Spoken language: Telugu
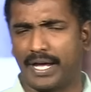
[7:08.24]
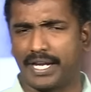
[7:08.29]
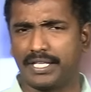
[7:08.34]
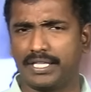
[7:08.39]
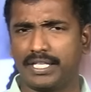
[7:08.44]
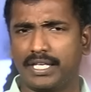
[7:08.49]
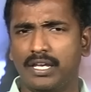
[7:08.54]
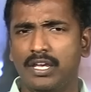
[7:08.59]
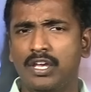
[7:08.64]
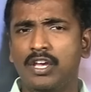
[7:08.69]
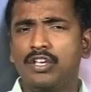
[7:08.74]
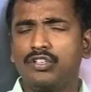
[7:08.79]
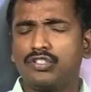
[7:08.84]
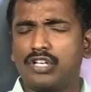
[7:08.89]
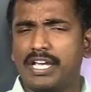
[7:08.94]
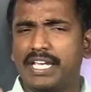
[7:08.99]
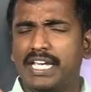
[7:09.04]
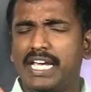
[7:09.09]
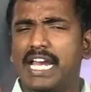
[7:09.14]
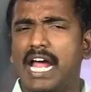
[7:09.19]
మారింది సో
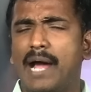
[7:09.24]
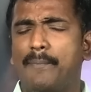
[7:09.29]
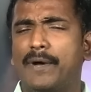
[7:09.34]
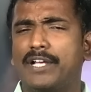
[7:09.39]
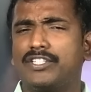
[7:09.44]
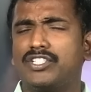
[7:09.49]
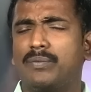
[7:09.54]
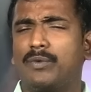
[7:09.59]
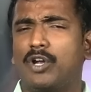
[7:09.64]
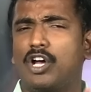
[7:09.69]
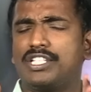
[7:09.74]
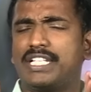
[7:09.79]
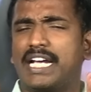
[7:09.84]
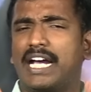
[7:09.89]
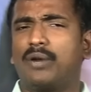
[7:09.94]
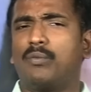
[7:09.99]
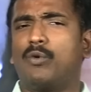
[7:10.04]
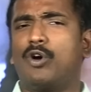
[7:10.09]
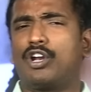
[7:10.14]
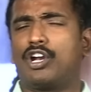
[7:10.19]
ఈ నేపథ్యంలో
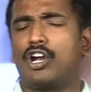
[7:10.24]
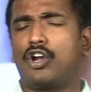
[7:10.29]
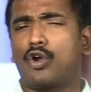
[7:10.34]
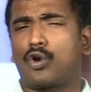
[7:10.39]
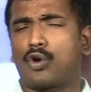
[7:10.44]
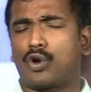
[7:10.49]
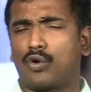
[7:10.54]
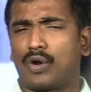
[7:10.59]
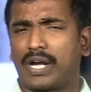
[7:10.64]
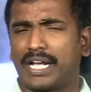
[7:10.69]
జగన్మోహన్ రెడ్డిలో కూడా